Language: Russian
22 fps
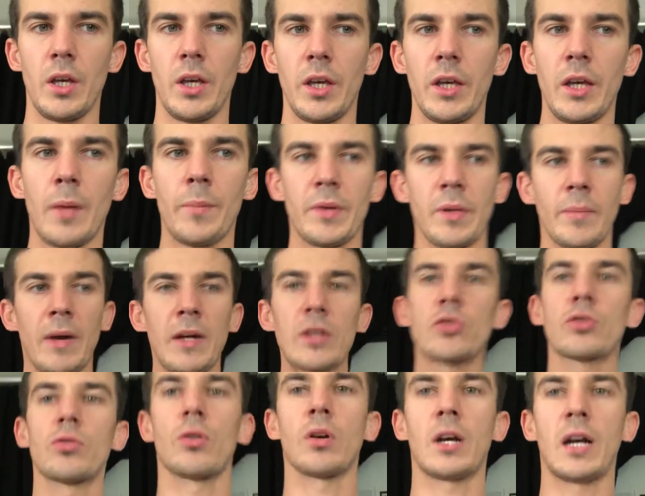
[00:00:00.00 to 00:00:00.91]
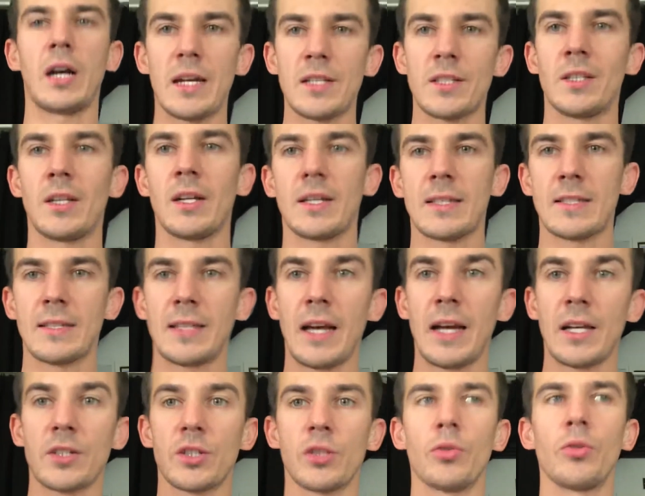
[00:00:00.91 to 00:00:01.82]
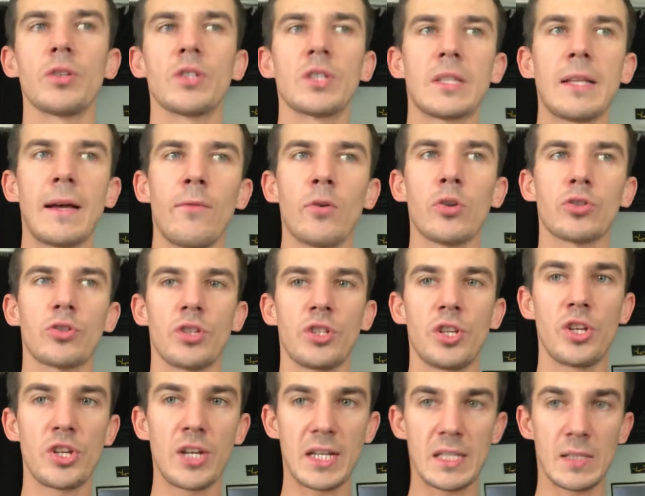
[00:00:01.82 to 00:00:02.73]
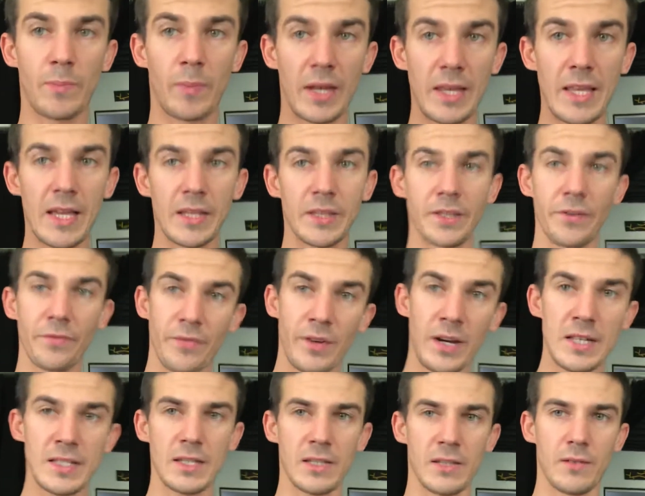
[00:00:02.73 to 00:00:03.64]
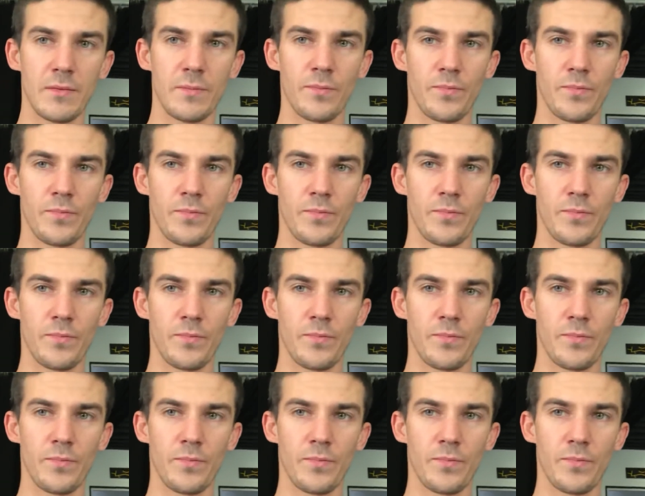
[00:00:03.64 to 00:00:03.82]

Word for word: И я понимаю, что каждый раз так же, но из-за того, что сейчас понятны фазы,